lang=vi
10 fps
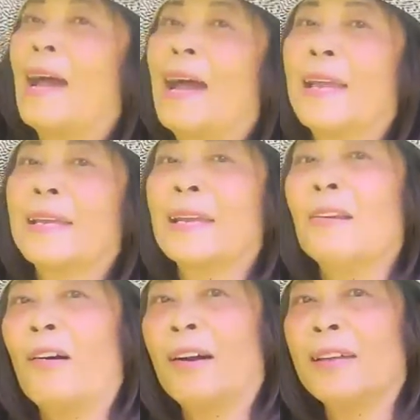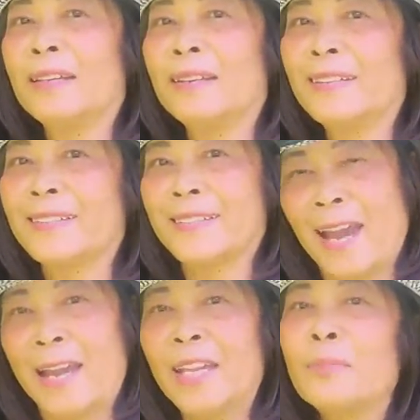hai cái loại à,
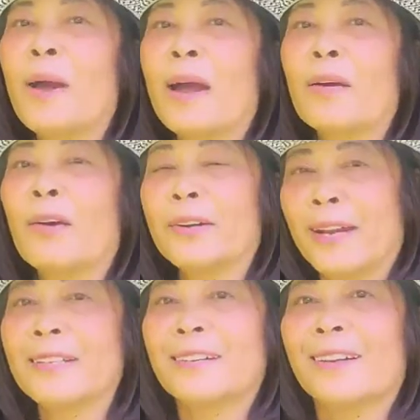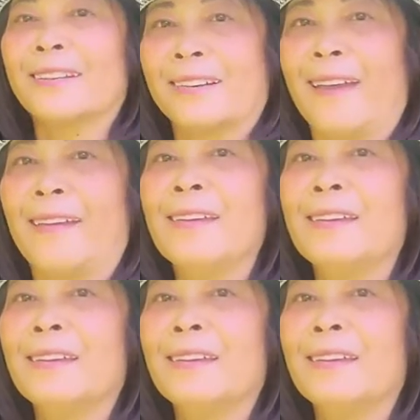trái mà có trái rất là trễ